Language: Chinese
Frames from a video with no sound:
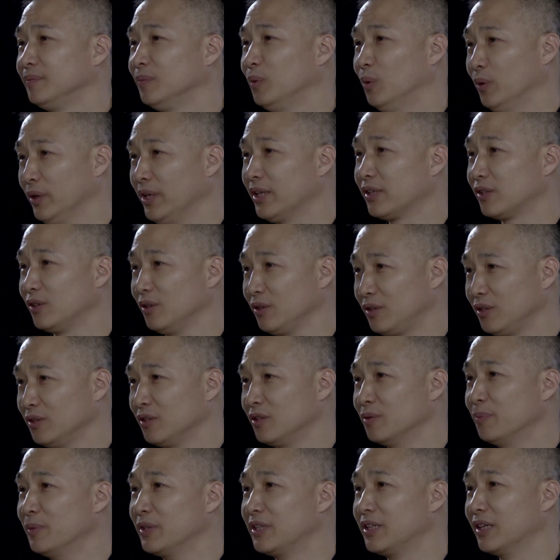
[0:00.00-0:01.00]
我那时候就
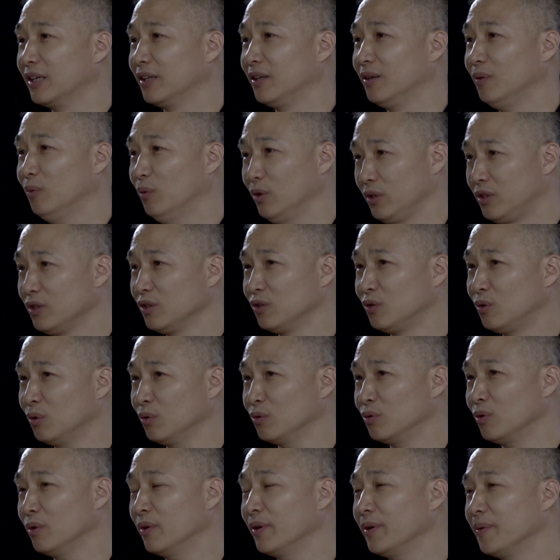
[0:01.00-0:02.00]
这么想的，我就是董
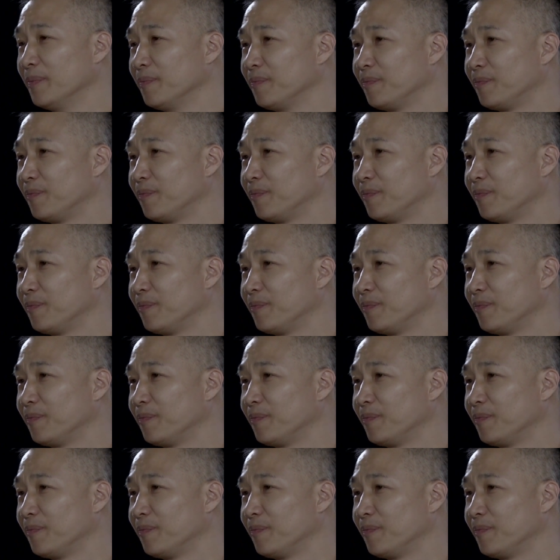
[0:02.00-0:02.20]
存瑞。